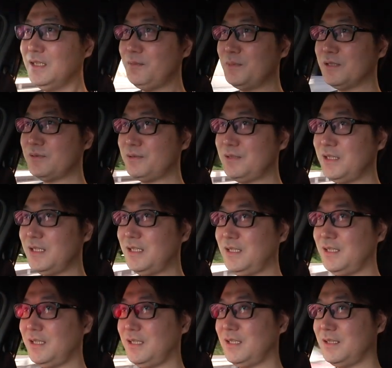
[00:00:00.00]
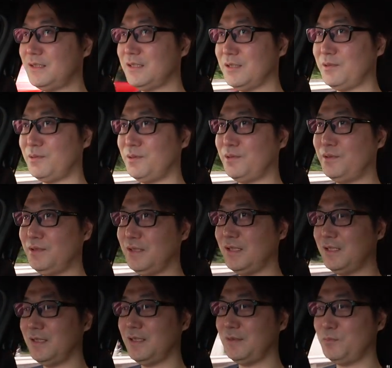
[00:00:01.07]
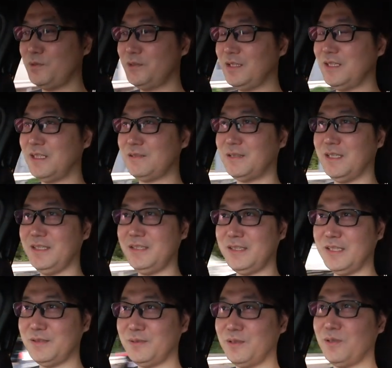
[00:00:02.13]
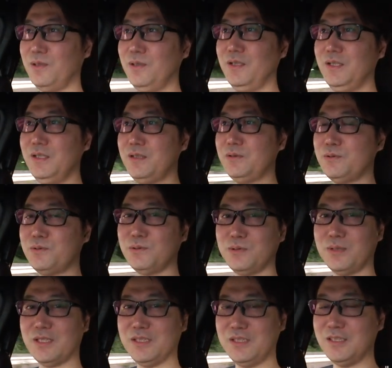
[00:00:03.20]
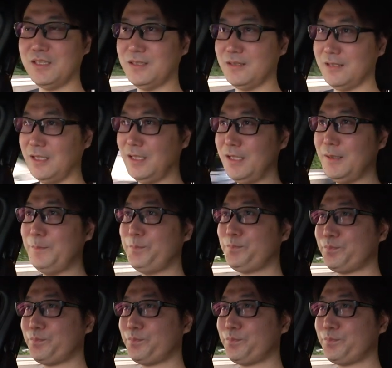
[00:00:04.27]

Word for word: まあ、それで、えー、ちゃんと、えー、問題なく走れるということらしいですね。